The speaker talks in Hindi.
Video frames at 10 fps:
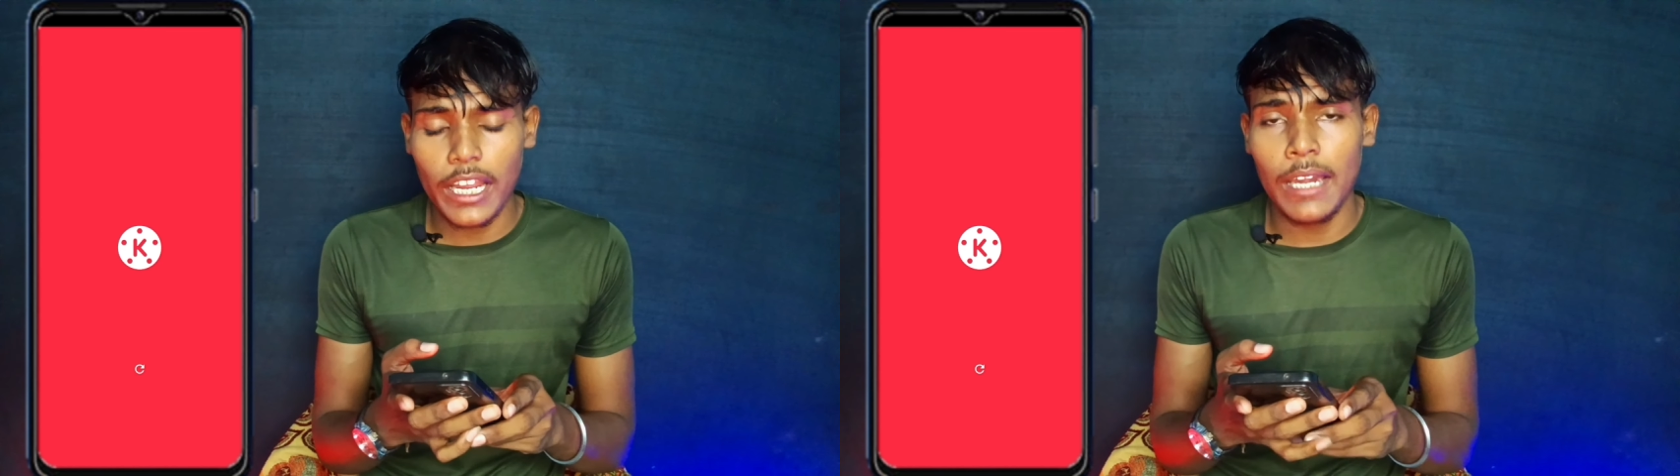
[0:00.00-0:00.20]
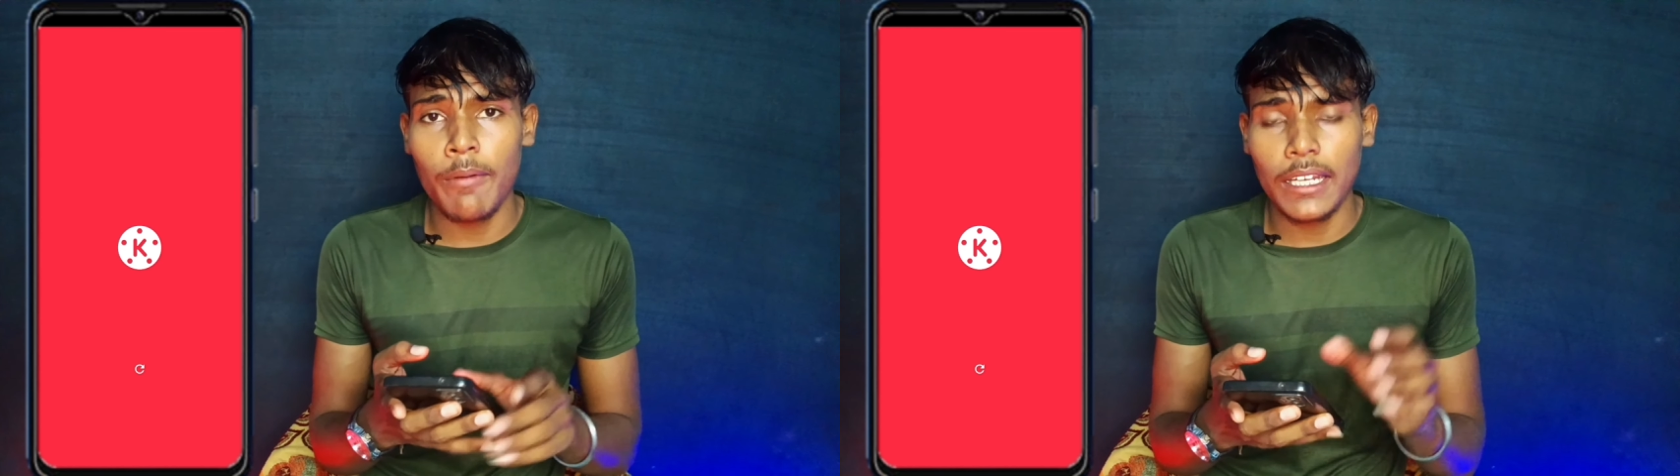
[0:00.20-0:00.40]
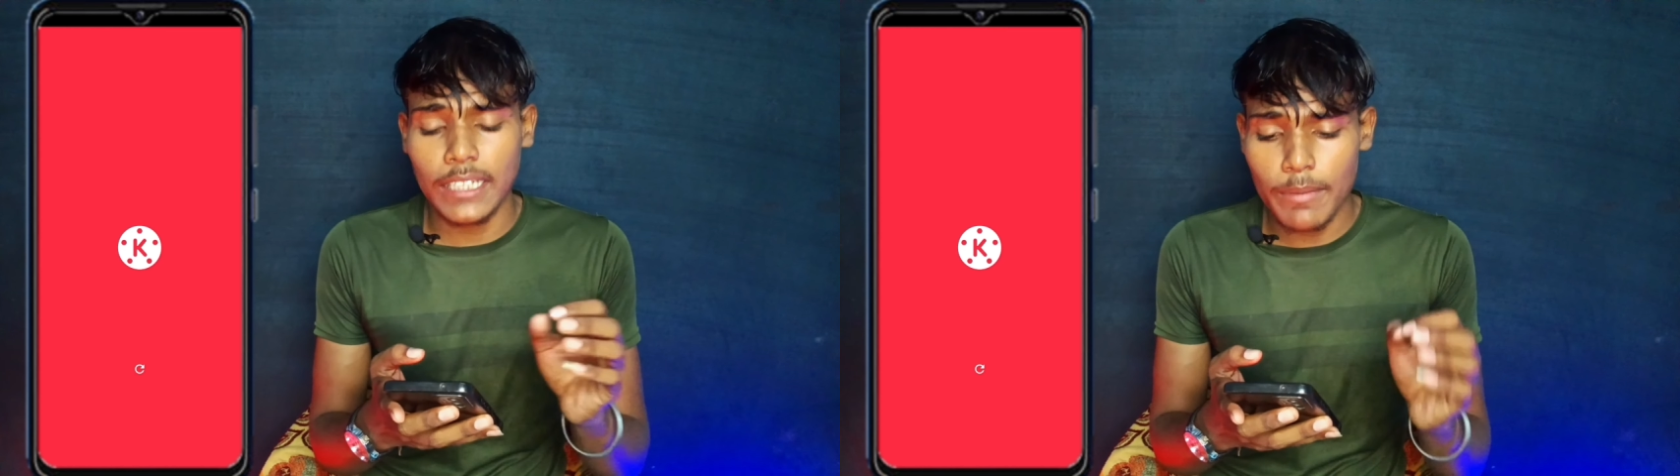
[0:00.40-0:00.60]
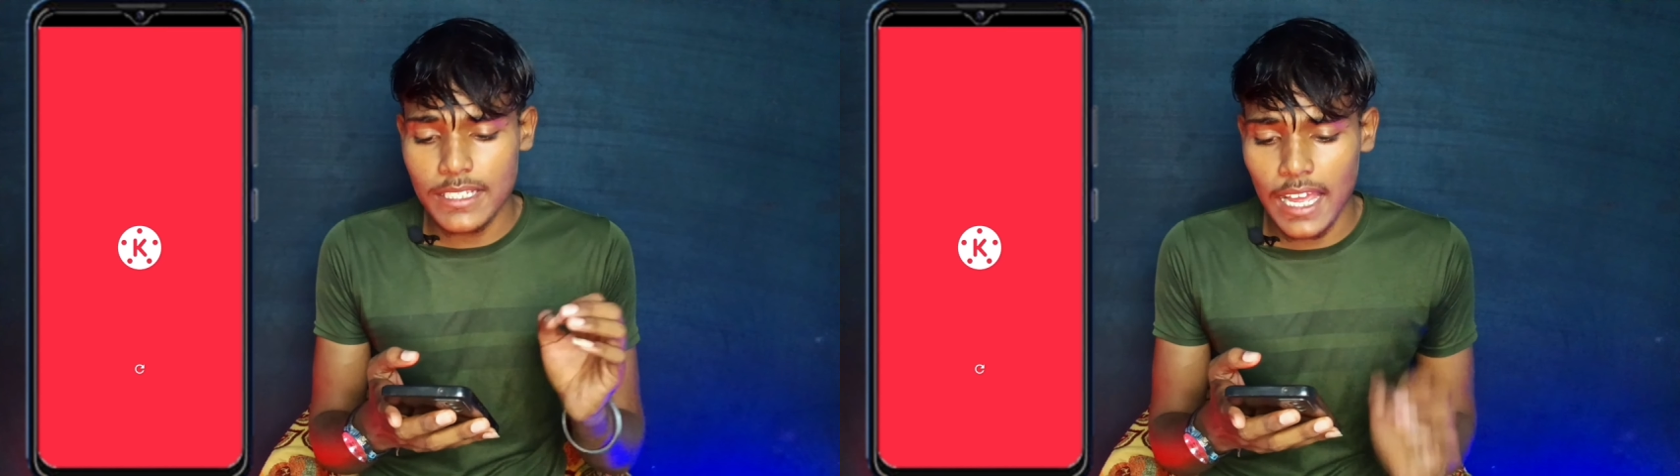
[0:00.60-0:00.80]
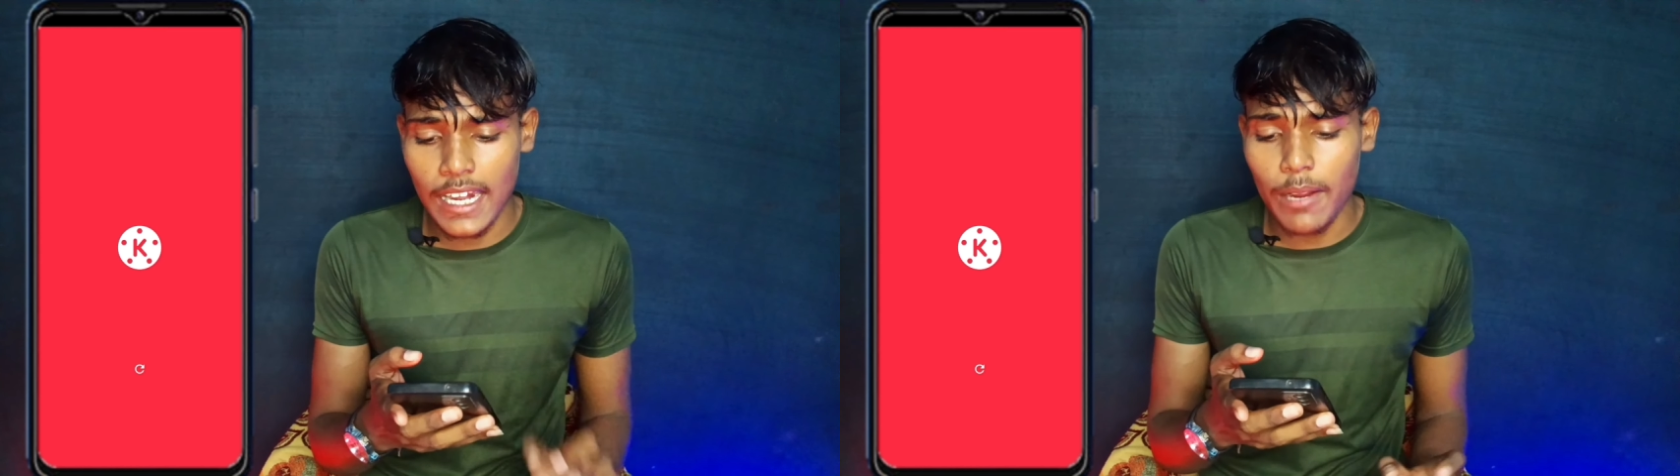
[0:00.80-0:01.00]
कैन मास्टर में
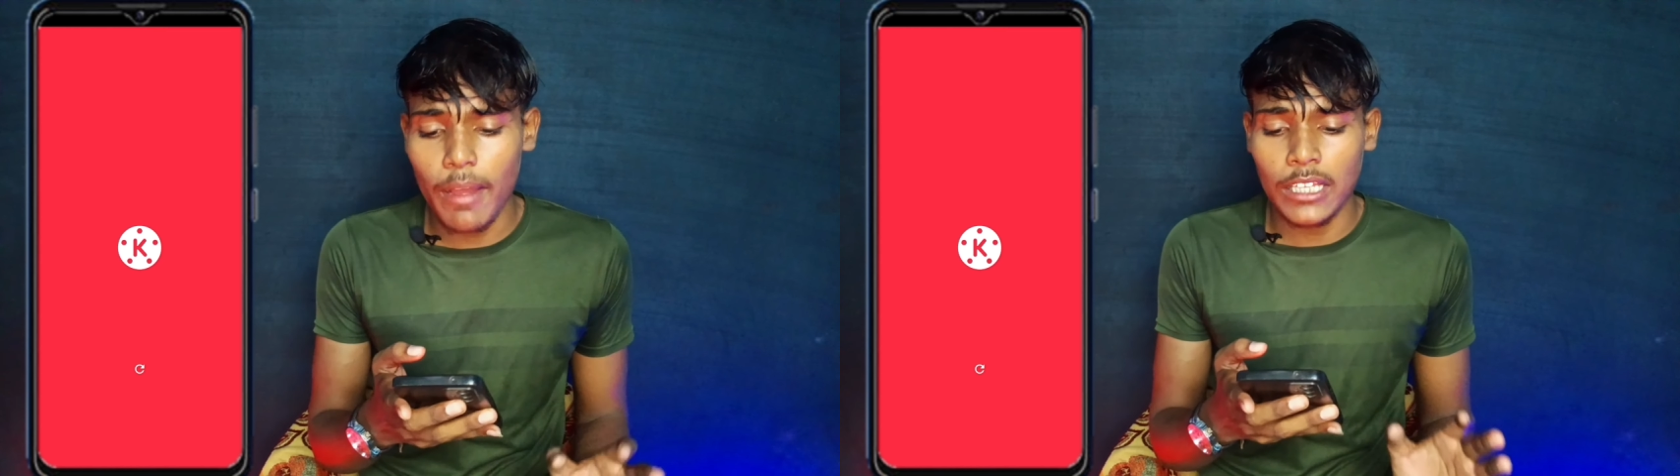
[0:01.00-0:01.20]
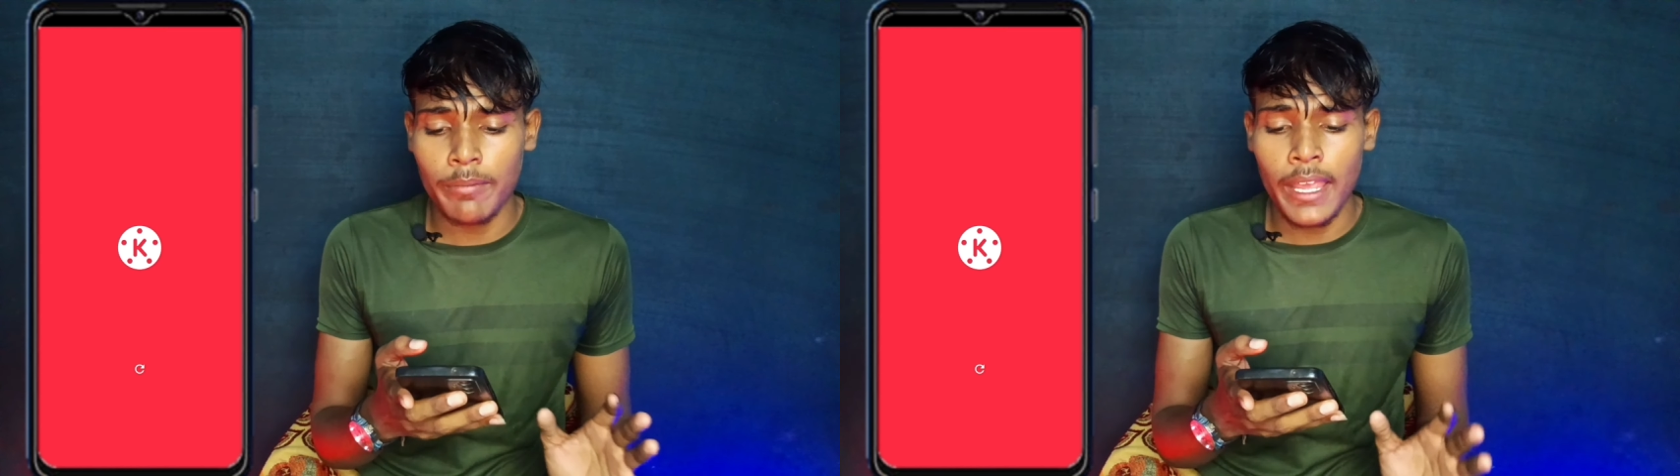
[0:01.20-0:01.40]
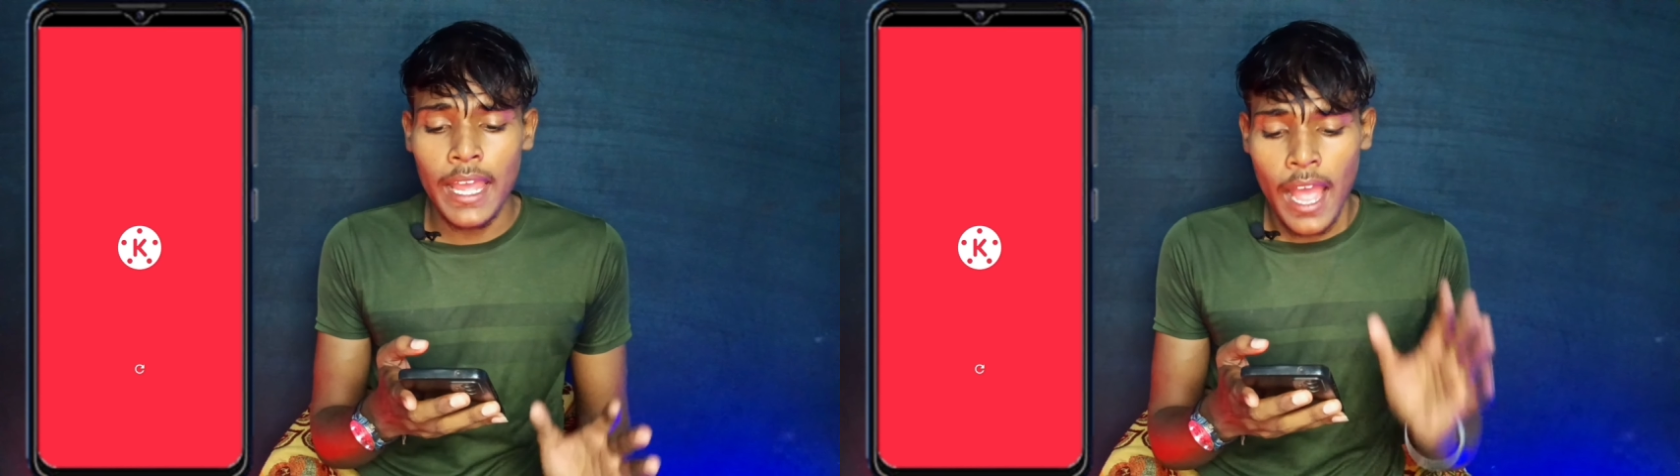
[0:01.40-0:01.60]
जाने के बाद में